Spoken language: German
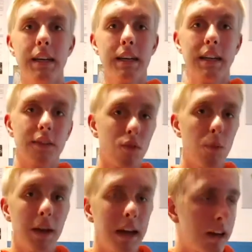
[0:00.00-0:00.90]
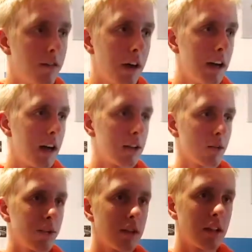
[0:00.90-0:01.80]
jetzt, wo man Langeweile hat
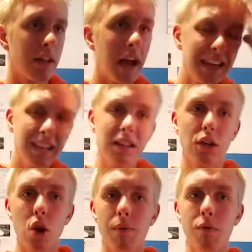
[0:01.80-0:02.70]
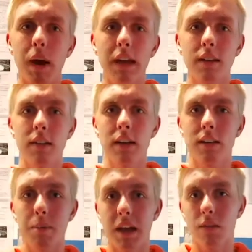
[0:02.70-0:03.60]
und sich dann eigentlich den Kopf über andere Sachen
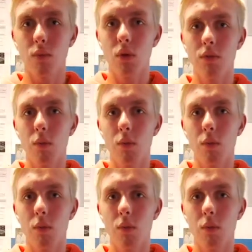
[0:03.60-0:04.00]
zerbrechen würde,